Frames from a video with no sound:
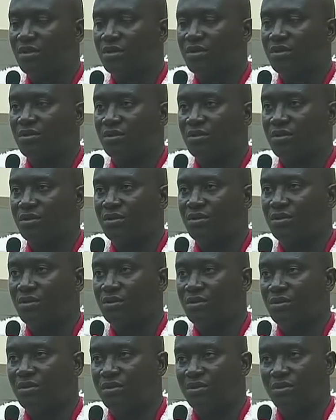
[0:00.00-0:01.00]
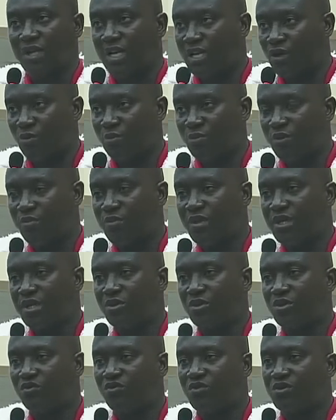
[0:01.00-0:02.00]
euh, de la République
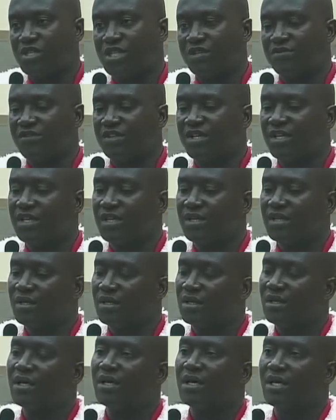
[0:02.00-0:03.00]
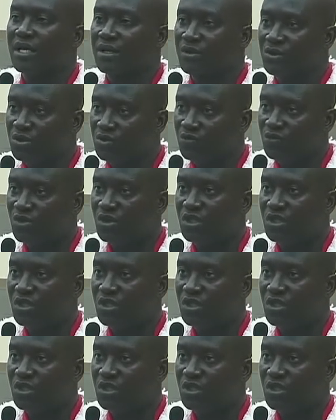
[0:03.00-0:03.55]
que vous avez rendu votre